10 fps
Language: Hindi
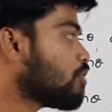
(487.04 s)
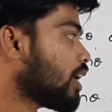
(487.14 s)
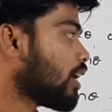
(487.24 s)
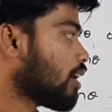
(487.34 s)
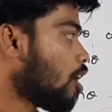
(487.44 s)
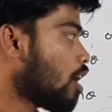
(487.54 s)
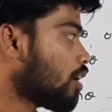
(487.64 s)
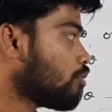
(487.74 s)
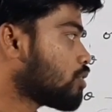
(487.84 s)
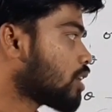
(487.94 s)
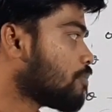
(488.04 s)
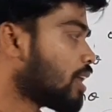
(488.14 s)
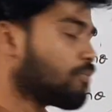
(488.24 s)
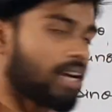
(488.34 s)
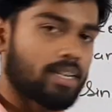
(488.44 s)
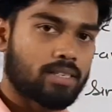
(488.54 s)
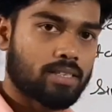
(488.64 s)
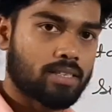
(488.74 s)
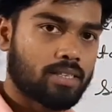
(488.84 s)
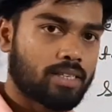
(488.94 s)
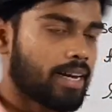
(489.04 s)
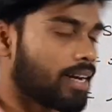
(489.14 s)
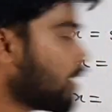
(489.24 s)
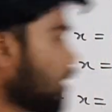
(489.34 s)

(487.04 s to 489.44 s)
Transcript: वन है और उसके बाद माइनस ठीक है